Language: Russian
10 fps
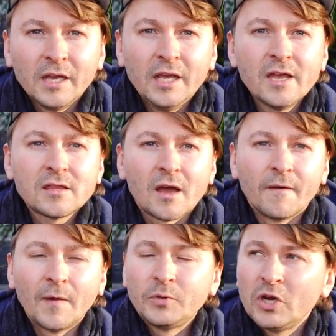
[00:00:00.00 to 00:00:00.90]
И это
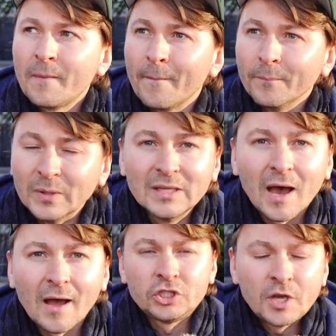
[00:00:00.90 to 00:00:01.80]
вообще
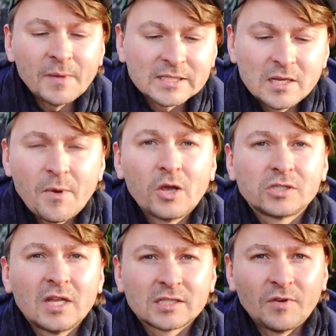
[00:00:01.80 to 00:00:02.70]
беда. Чем я
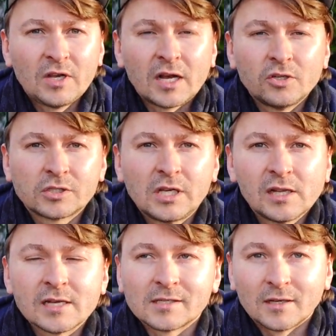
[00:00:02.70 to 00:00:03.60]
занимаюсь на своих актерских
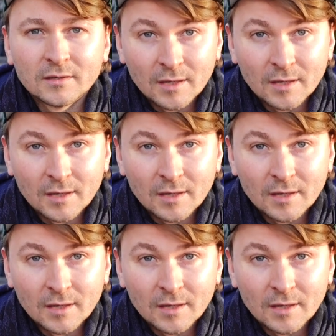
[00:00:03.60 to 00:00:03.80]
классах?